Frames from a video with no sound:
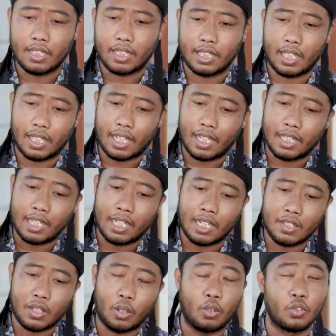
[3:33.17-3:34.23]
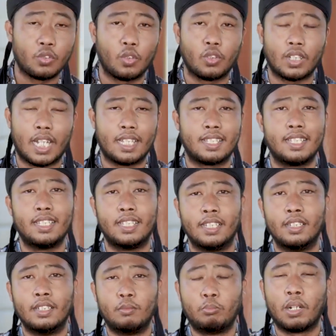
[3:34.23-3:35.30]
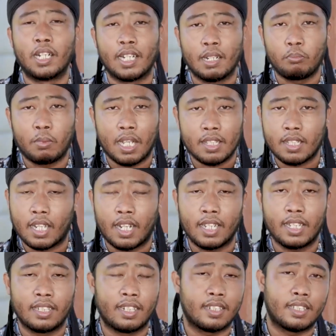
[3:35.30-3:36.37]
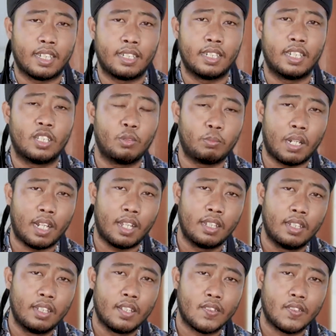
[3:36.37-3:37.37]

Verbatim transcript: ketika kalian ajak konsultasi mengenai masalah yang terjadi itu malah